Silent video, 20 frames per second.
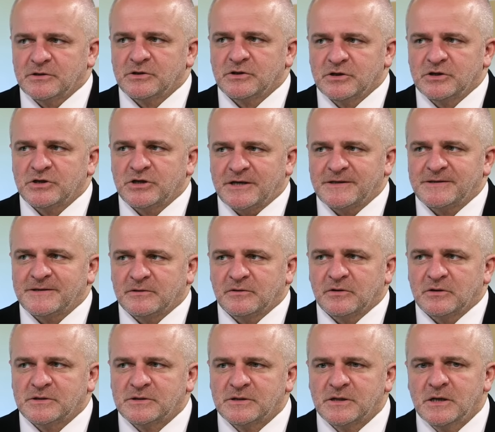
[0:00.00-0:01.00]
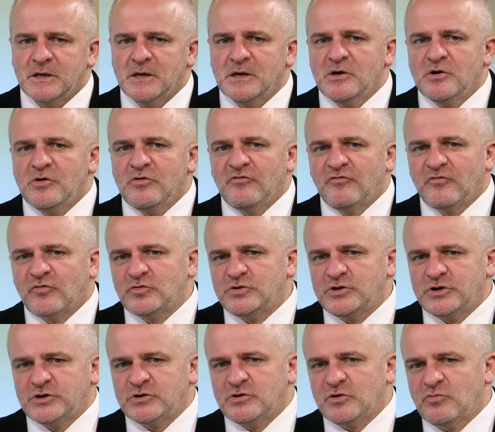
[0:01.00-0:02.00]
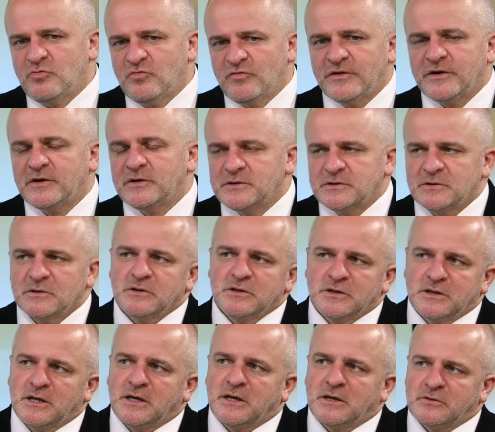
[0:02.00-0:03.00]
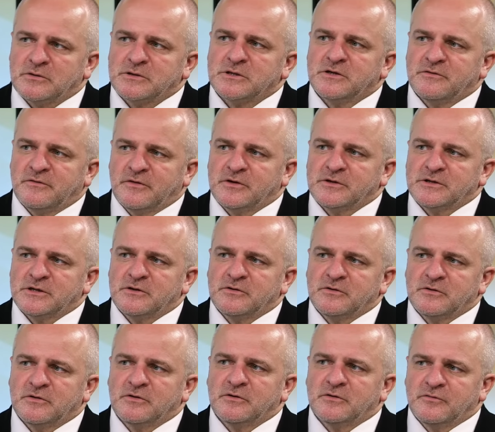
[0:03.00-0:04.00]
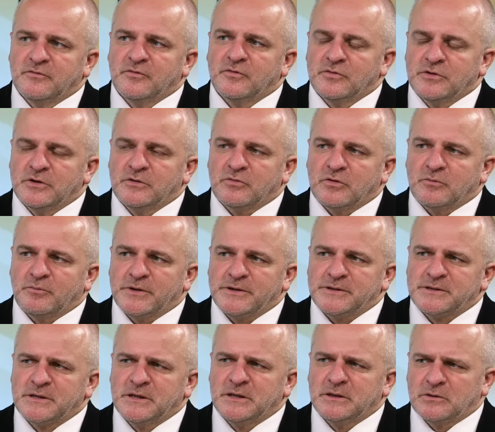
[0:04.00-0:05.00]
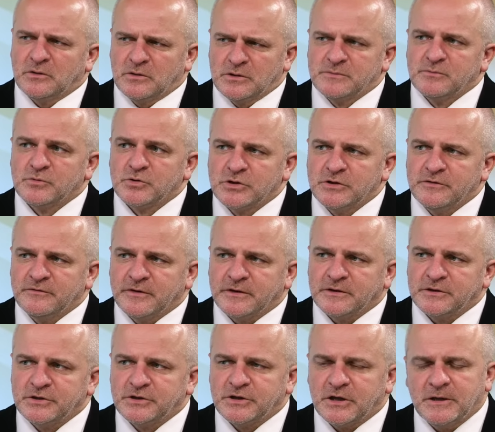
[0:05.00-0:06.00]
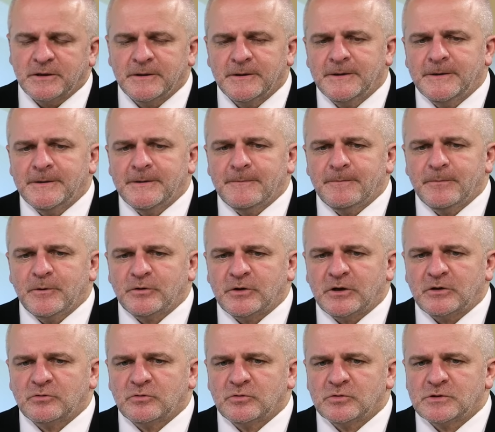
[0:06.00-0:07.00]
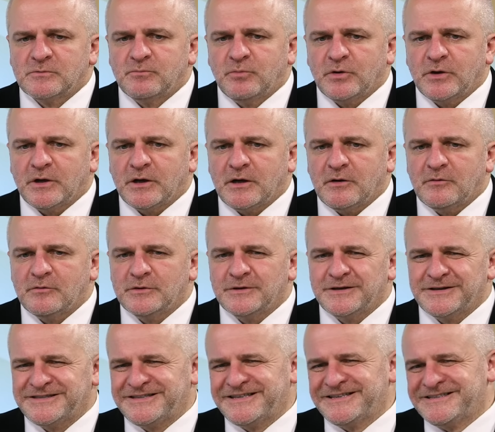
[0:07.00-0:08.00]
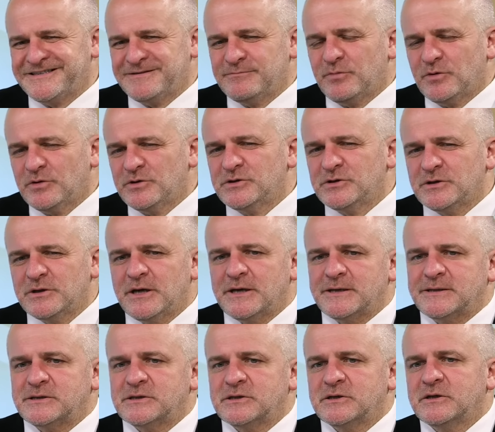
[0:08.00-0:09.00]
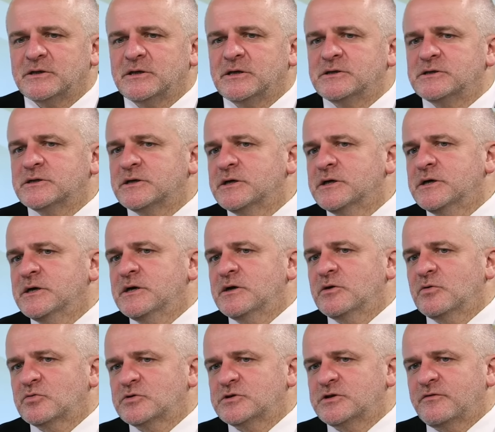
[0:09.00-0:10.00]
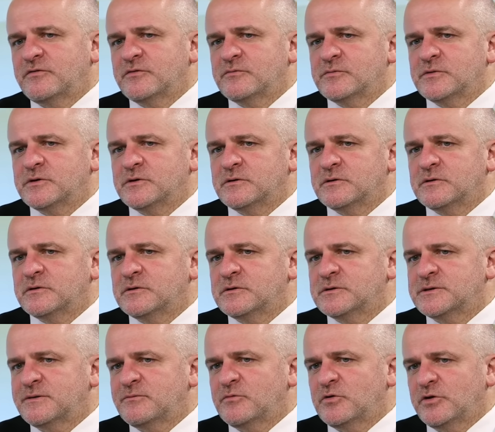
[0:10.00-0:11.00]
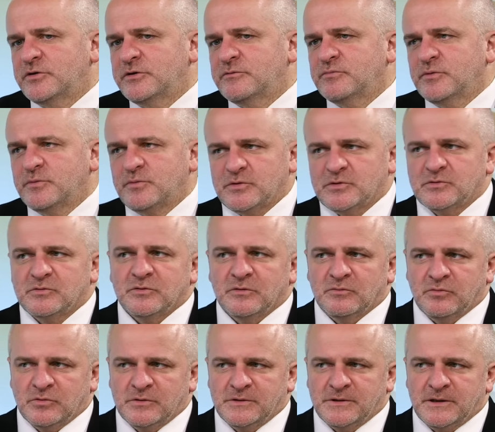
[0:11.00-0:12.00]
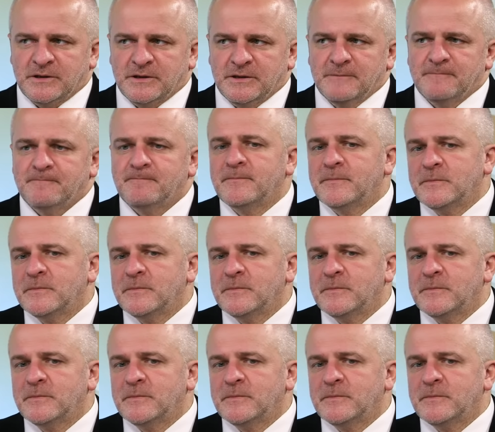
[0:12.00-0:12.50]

czyli szansę to jest wrócić do głównego stolika rozgrywających e, w Unii Europejskiej, to jest możliwe. Dzisiaj Donald Tusk pojechał i też ten symboliczny gest, że jedzie kursowym e, samolotem po prostu do Brukseli.